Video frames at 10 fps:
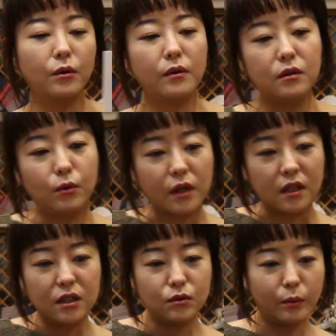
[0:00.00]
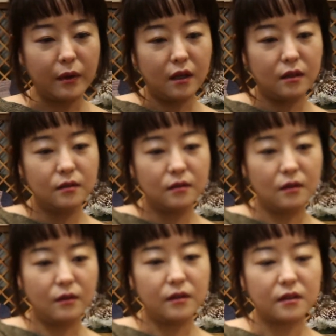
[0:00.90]
경우에는 이렇게 긴 소매,
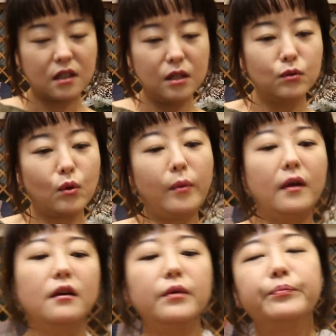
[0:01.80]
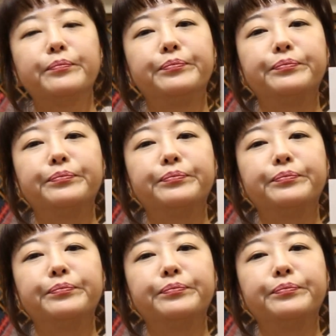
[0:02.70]
어, 이렇게 긴 소매예요.